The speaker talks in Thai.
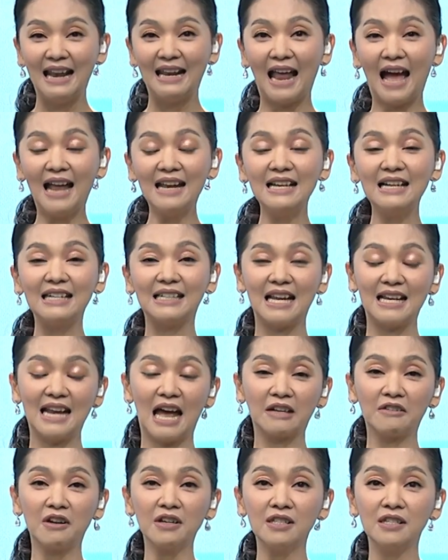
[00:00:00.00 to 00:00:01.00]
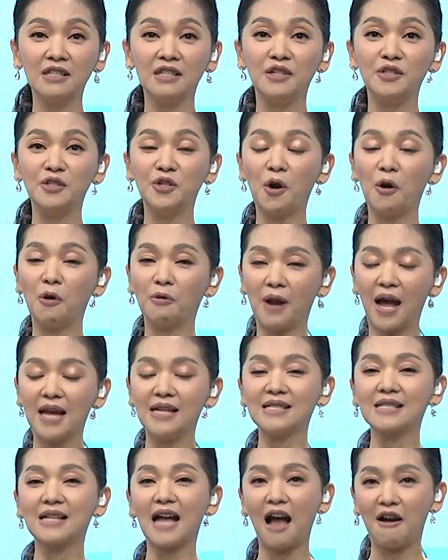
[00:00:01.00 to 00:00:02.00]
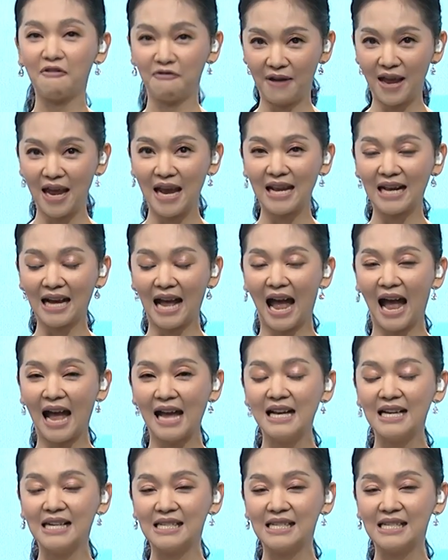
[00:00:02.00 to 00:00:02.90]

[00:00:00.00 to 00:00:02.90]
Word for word: และหนึ่งในนั้นก็คือ Your Rice Cafe นะคะ